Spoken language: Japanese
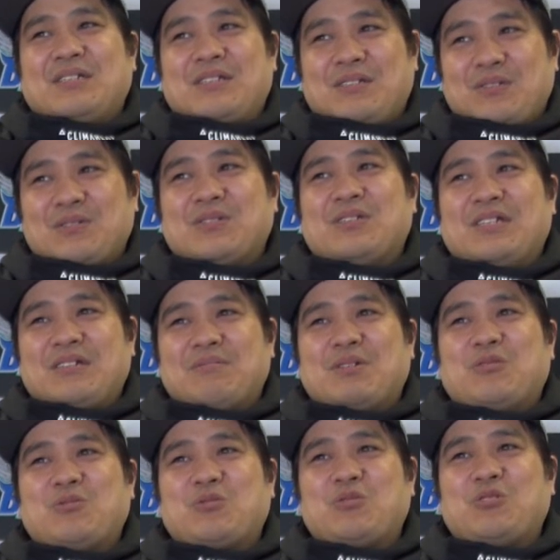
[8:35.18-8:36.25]
そうですね
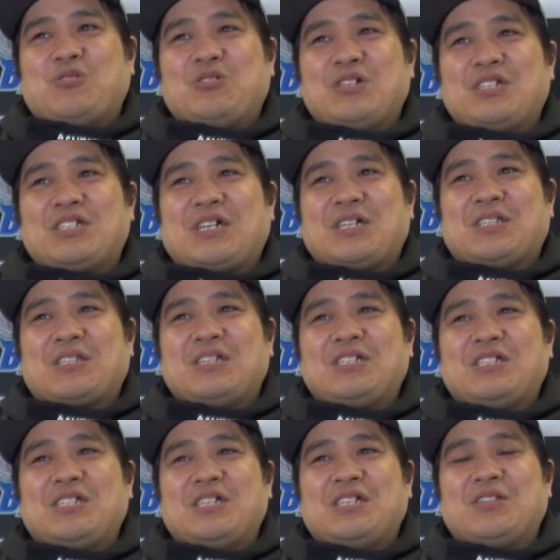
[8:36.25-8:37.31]
まあ本当に悔しかった
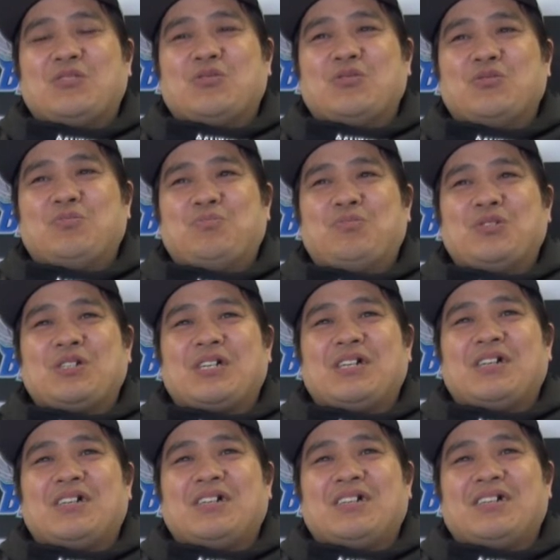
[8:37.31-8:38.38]
1年の鬱憤
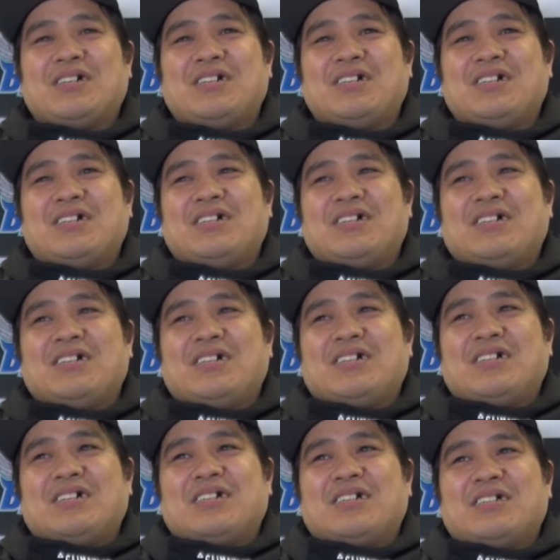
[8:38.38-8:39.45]
が、うん、
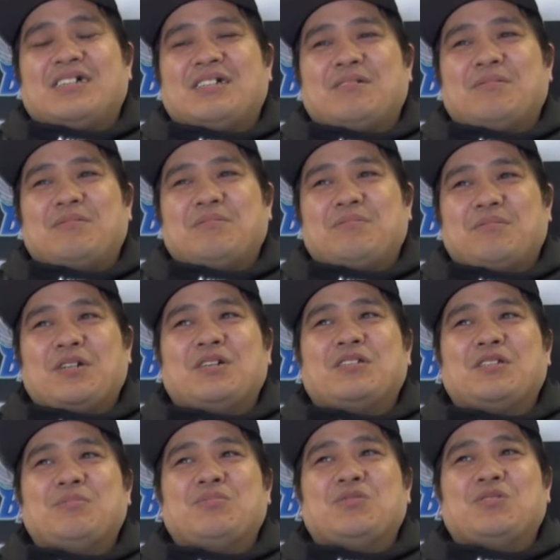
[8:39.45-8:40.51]
ま
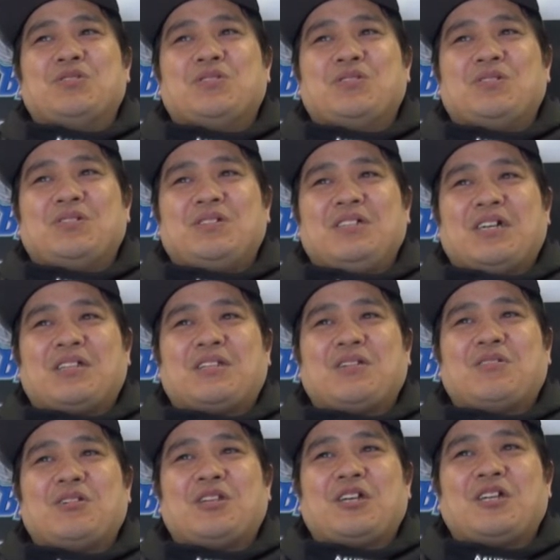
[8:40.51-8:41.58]
あ全部やっ
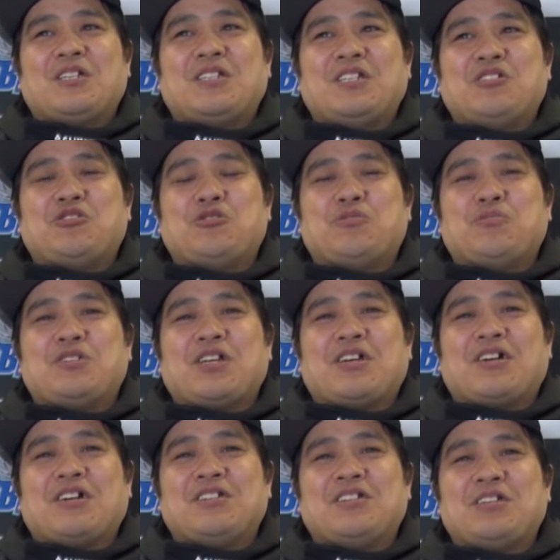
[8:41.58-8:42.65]
てくれたな選手みた
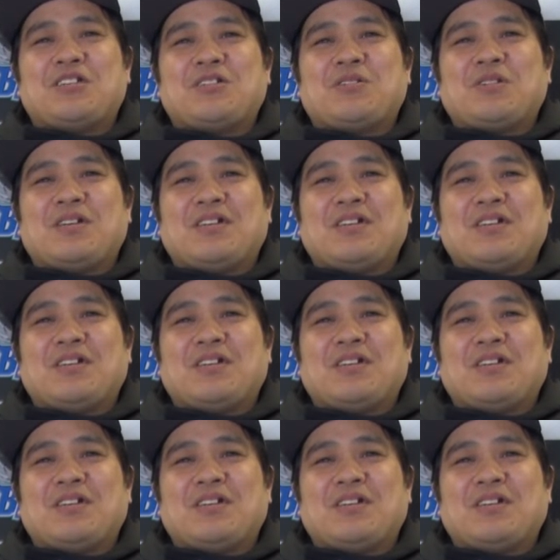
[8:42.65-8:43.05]
いな感じでしたよね